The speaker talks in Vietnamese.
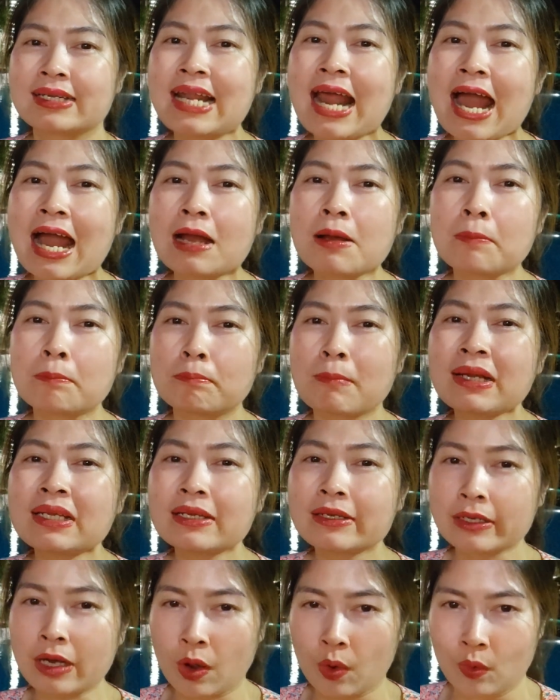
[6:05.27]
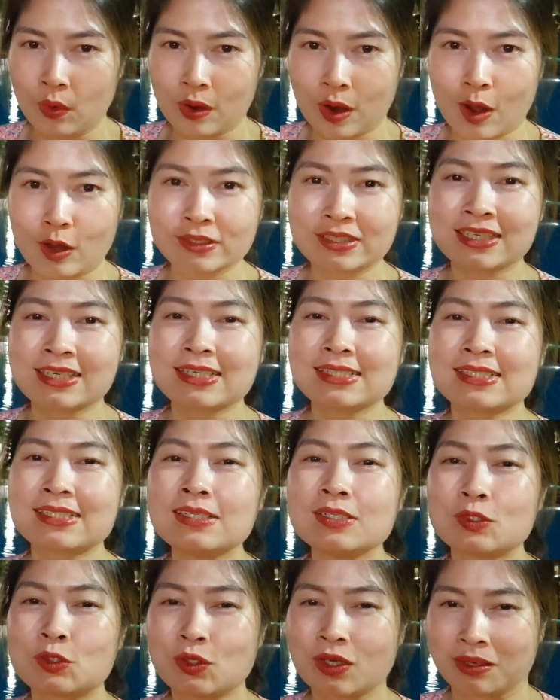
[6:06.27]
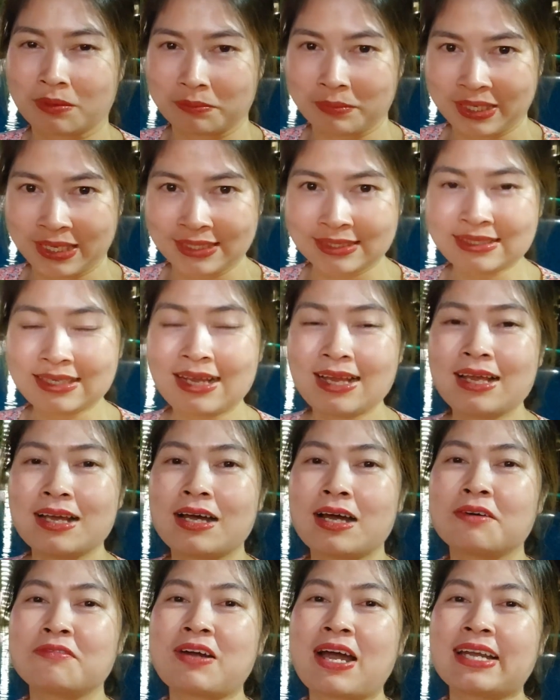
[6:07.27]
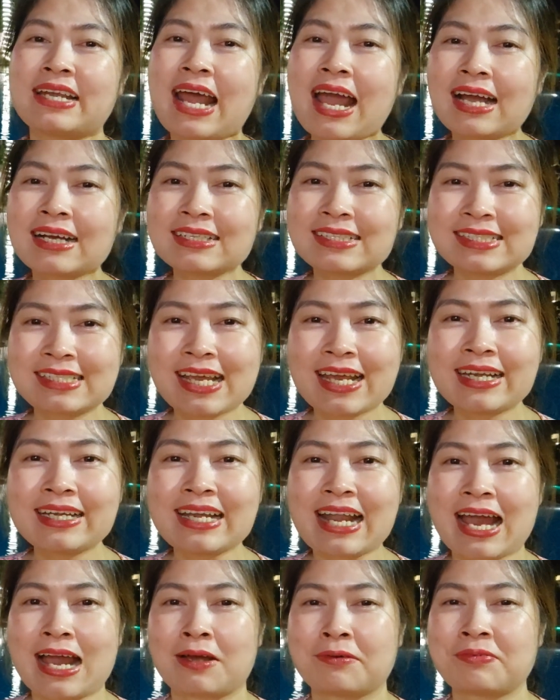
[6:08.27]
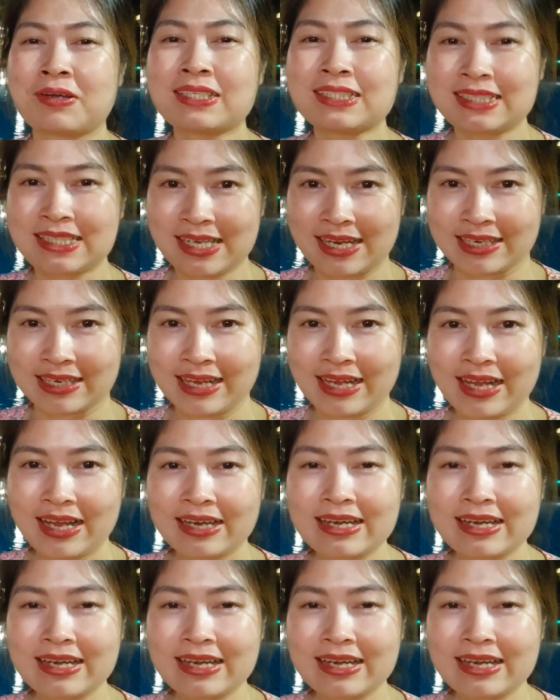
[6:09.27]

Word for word: đang bắt đầu có những cái sự chuyển biến và đang trên đà phát triển,